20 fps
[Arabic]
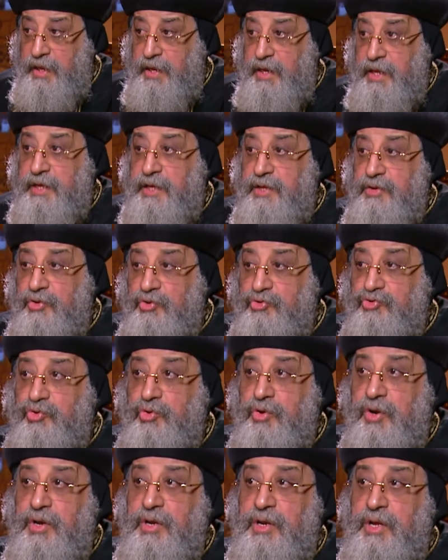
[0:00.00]
لكن
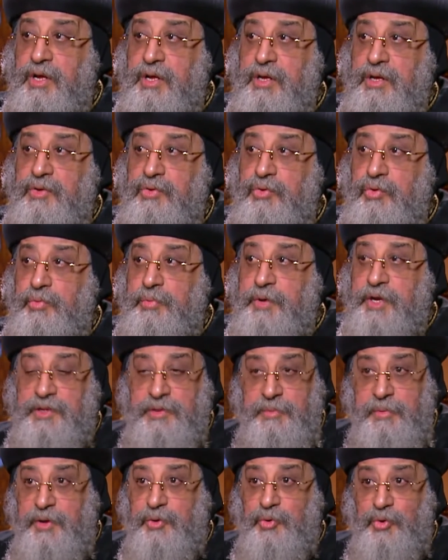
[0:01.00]
نشكر الله انه
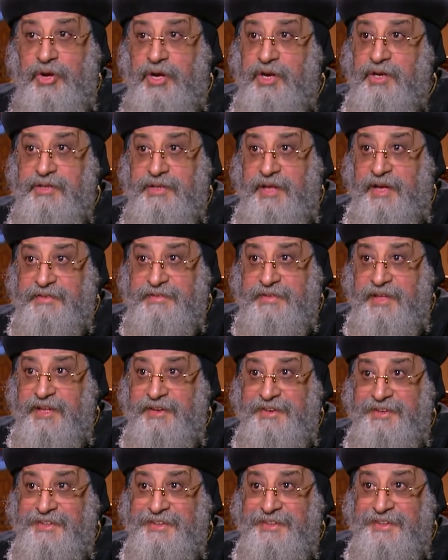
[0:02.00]
باعتباره قائد
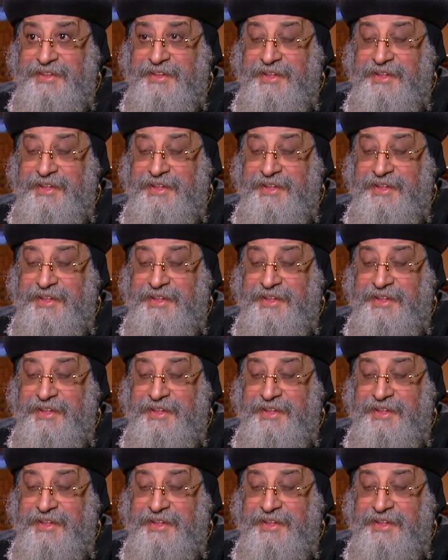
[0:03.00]
عسكري